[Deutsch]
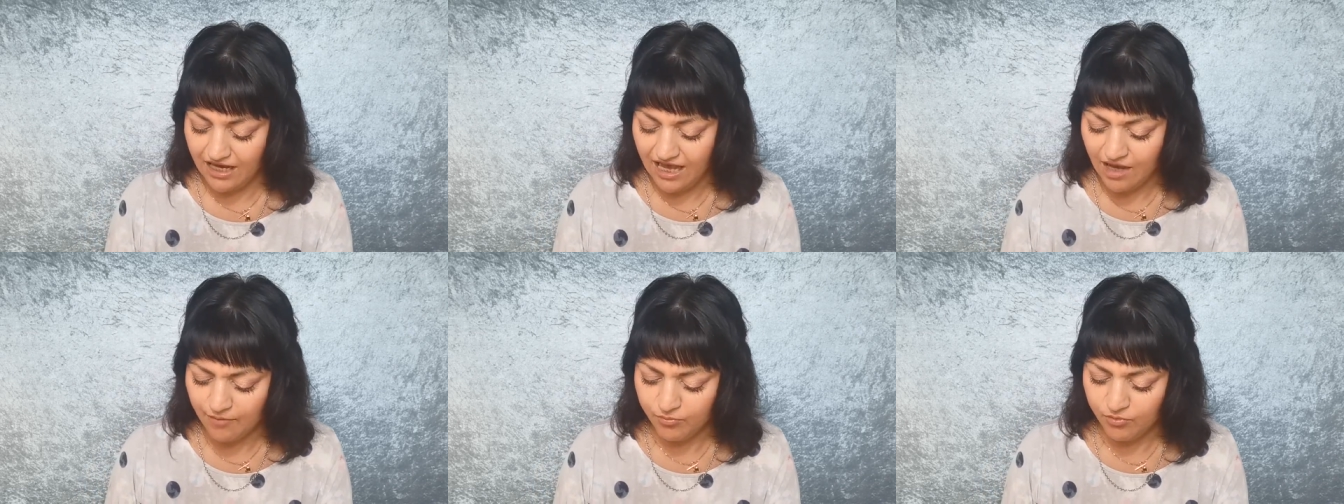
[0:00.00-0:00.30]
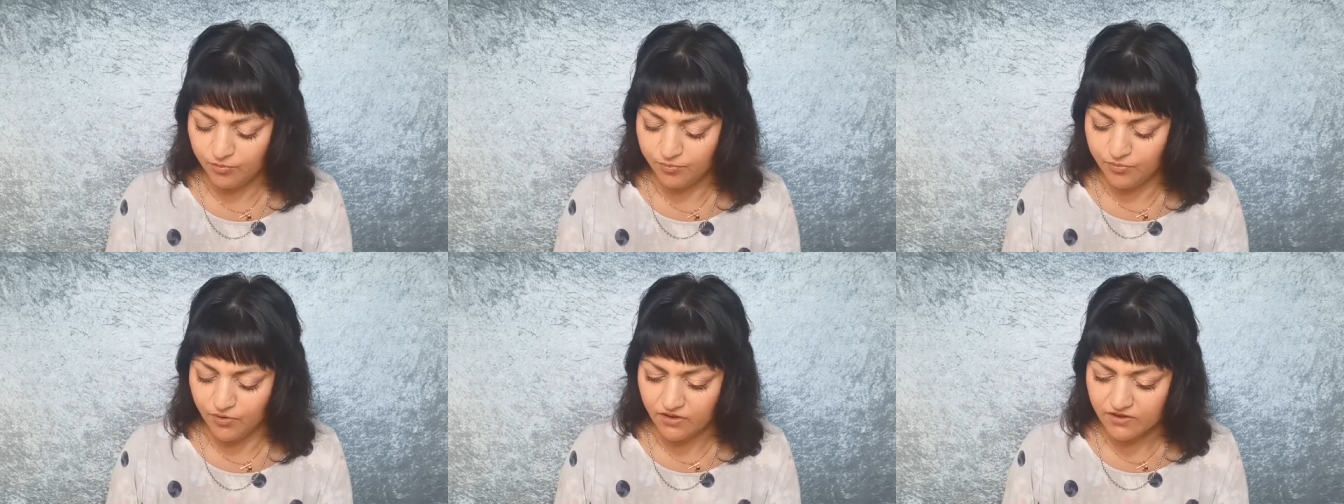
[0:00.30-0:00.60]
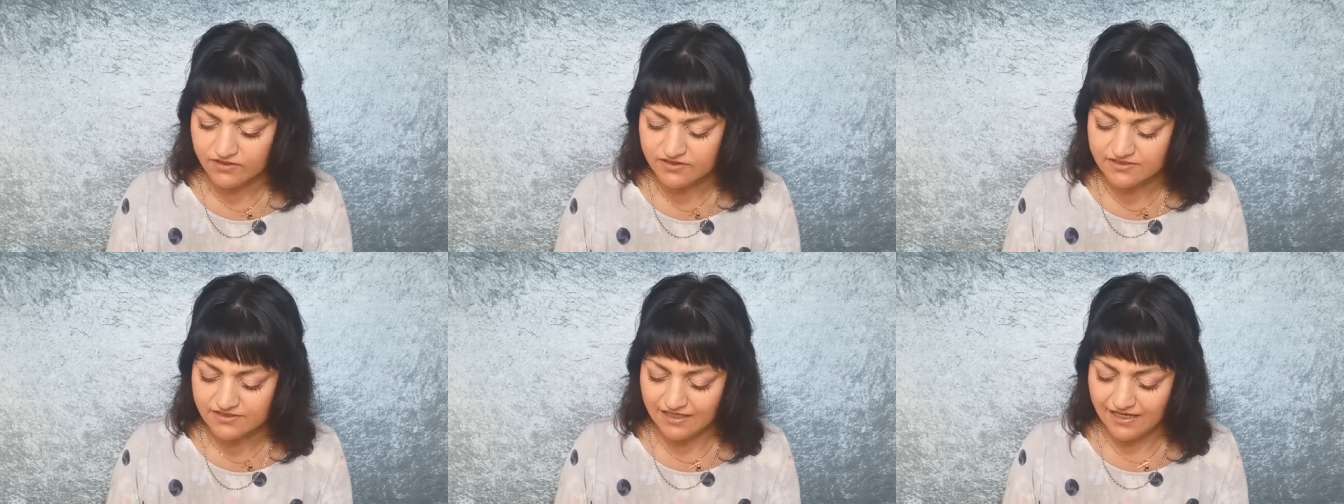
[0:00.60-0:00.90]

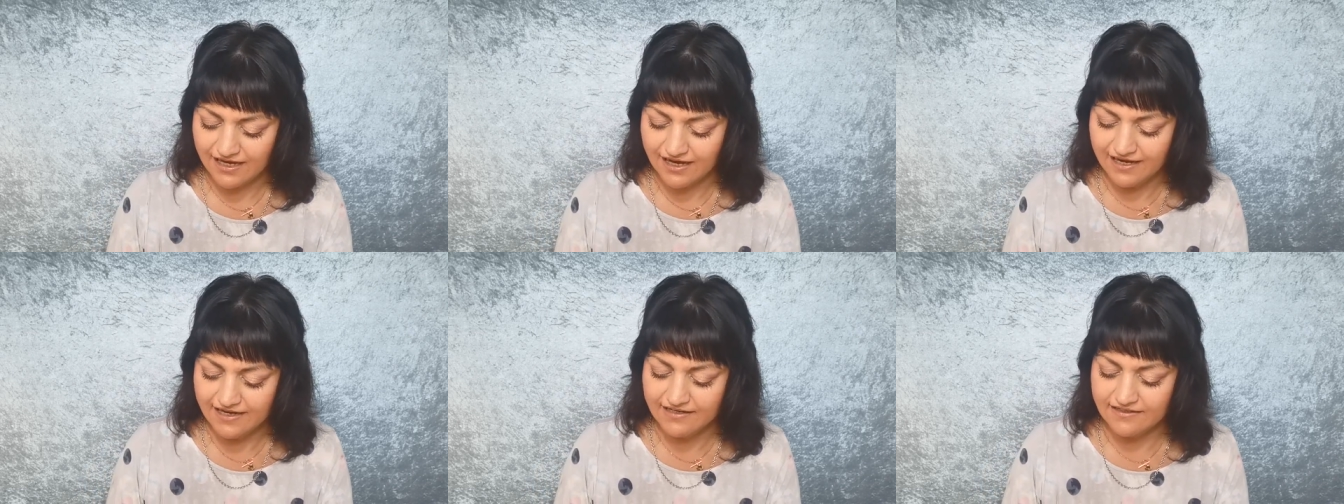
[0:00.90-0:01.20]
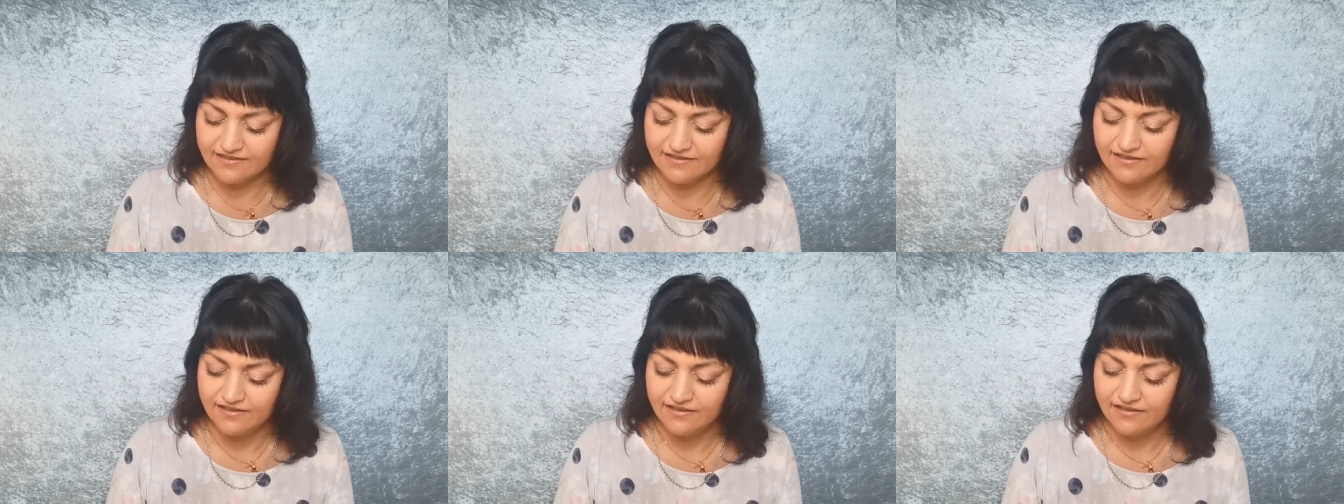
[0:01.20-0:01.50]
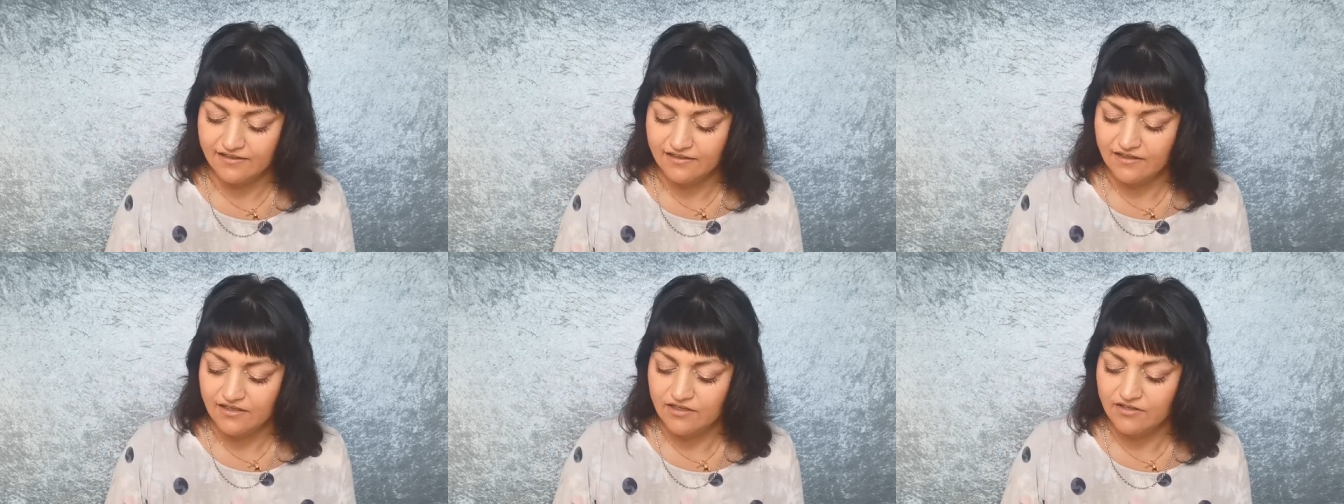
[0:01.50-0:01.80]
Abo-Box ein
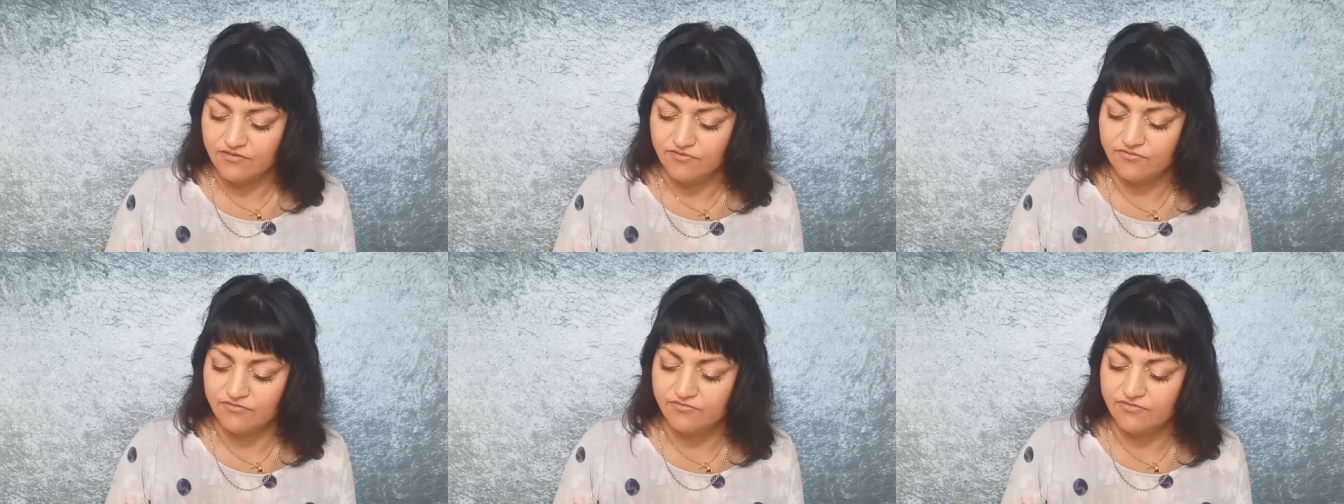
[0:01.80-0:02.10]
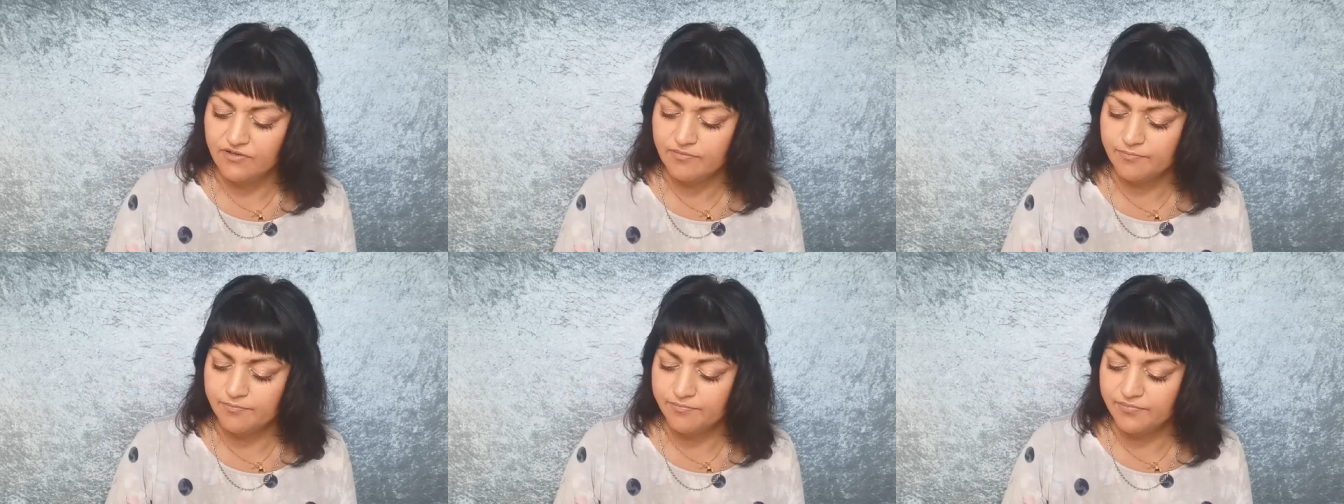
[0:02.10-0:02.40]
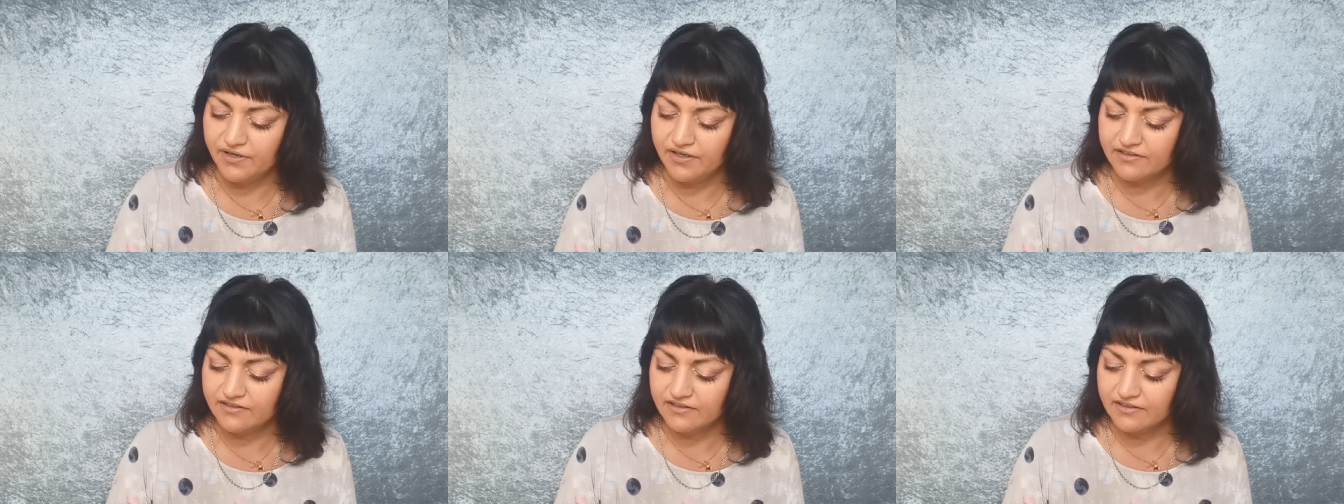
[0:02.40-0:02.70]

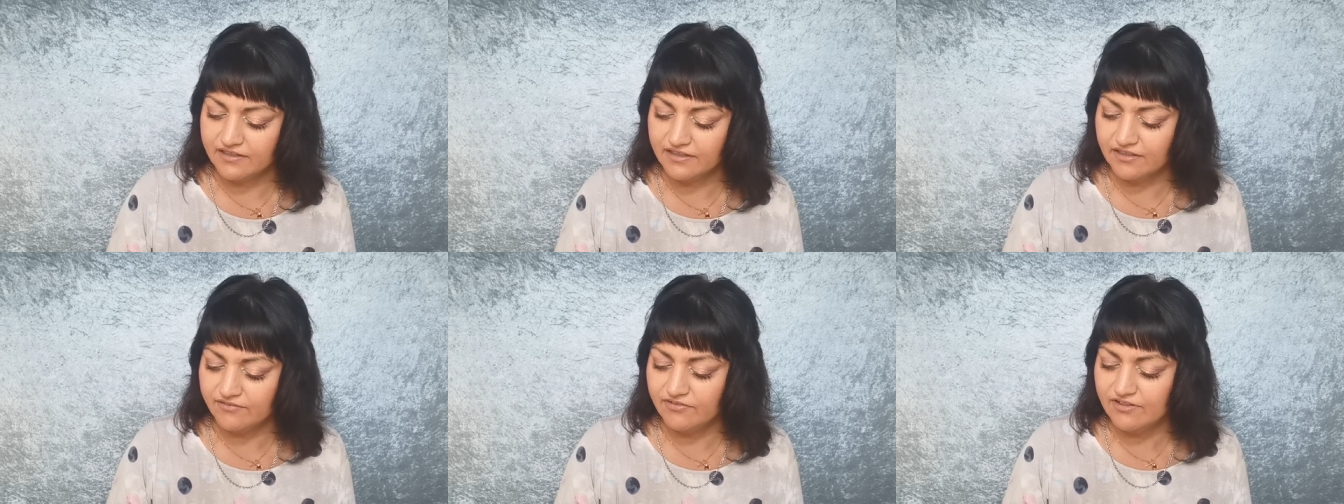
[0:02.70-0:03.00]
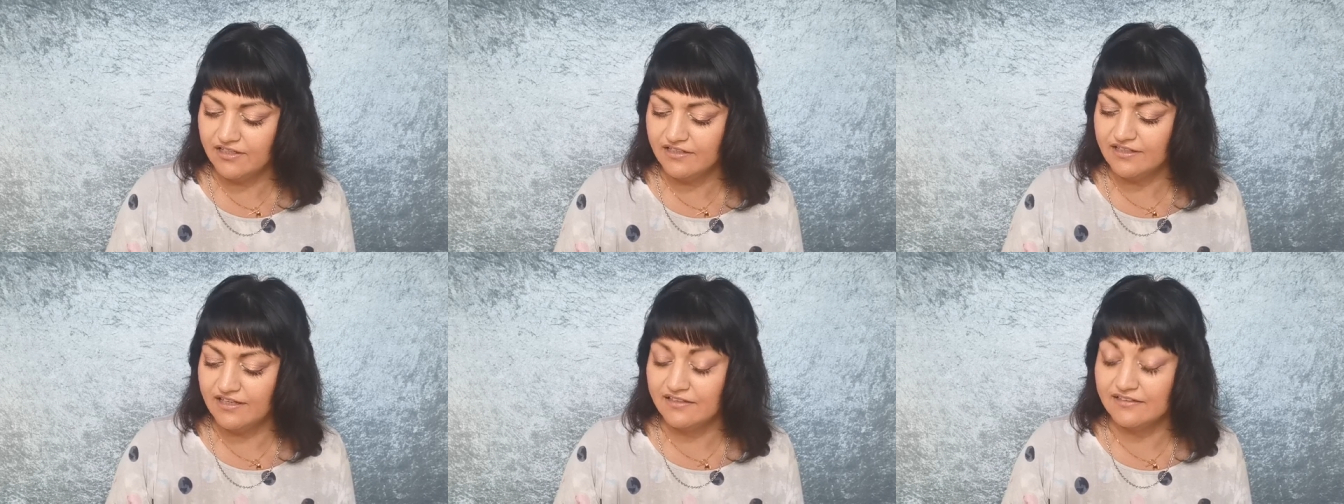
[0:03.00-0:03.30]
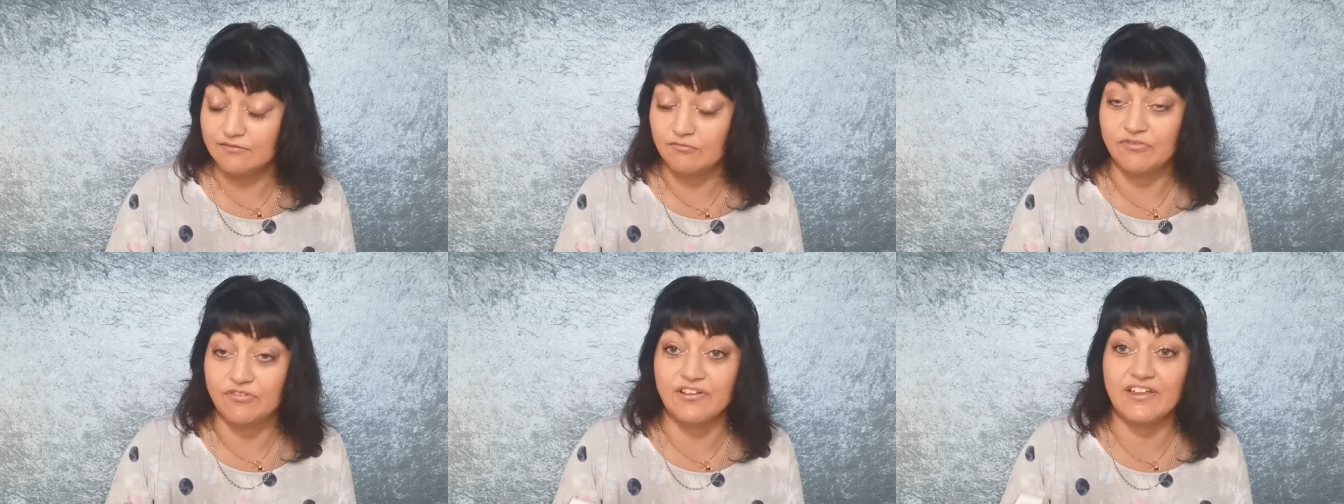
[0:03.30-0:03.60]

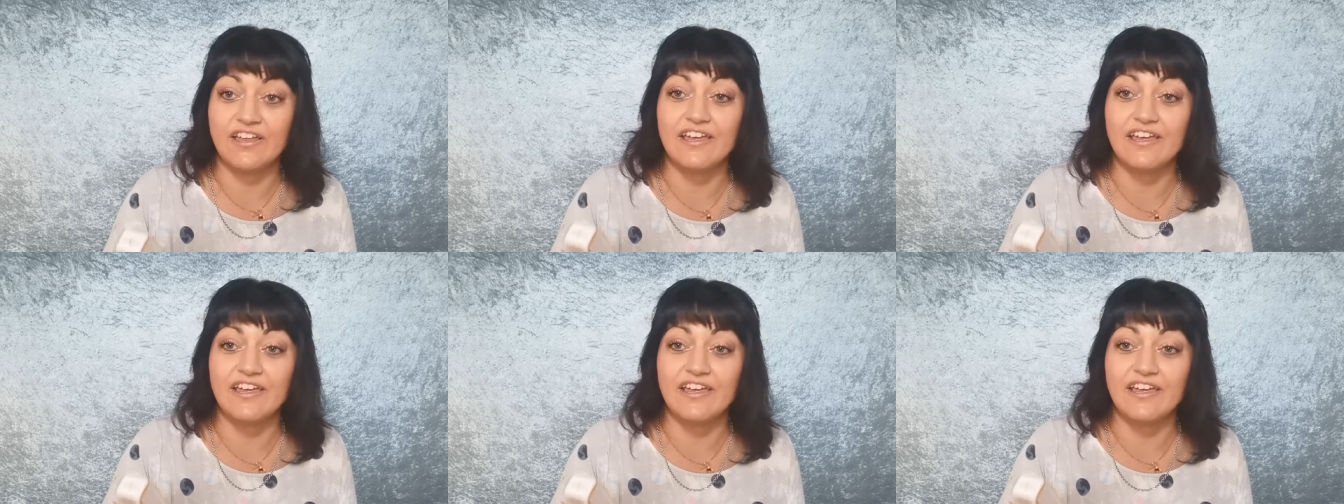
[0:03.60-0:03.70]
Wimpern-Revitalisierungsgel.